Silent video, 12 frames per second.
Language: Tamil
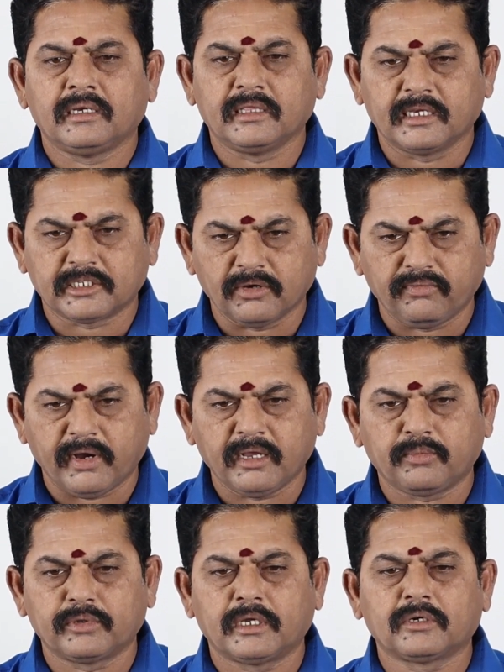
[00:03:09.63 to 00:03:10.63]
இந்த
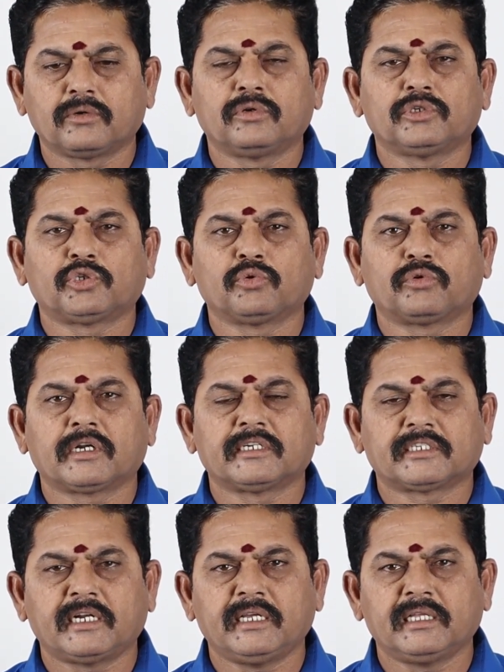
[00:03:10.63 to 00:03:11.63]
செவ்வாய் புதன் குரு
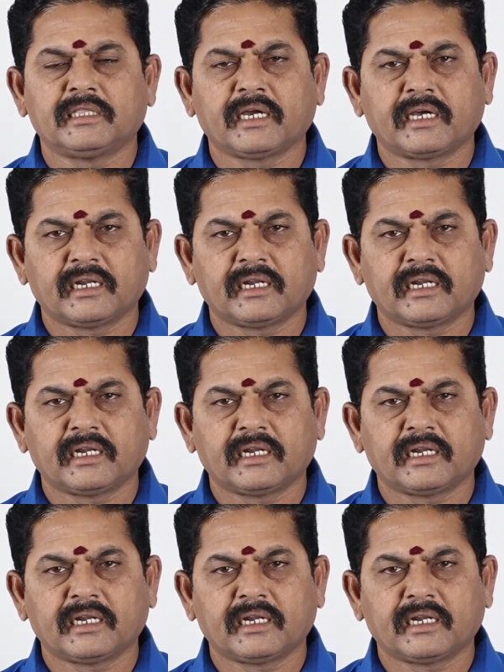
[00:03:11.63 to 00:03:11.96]
சுக்கரன் சனி இந்த